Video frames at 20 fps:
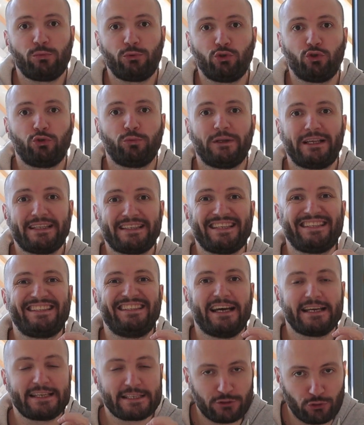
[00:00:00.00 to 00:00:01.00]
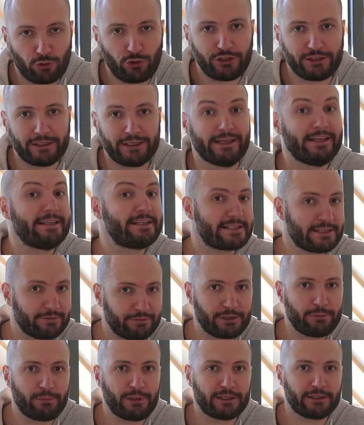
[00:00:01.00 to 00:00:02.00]
будут платить достойные
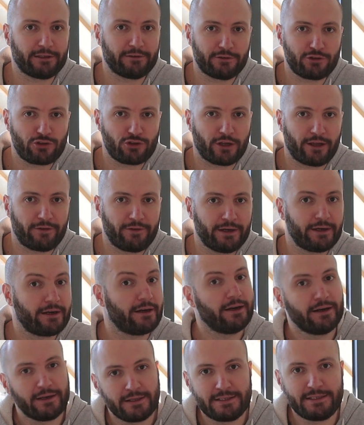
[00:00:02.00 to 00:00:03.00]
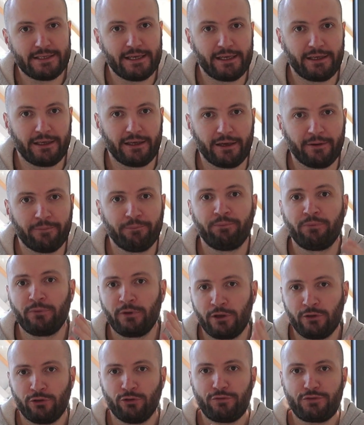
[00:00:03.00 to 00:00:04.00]
современного человека деньги.
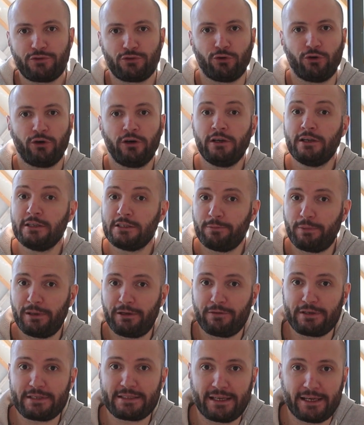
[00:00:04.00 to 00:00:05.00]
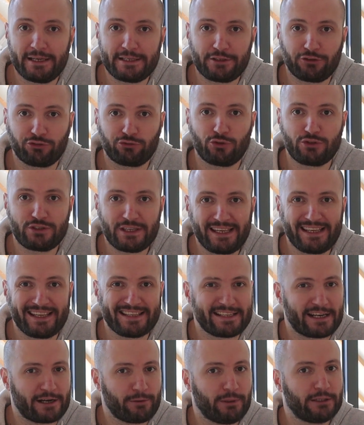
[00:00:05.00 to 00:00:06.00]
Ну все, теперь вы знаете, что деньги
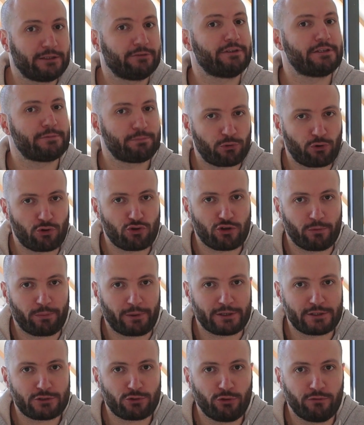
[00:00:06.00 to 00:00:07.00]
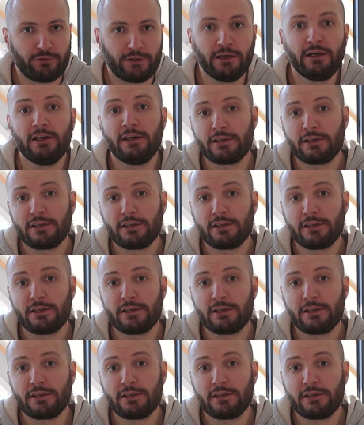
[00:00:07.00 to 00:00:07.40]
зарабатывать проще простого,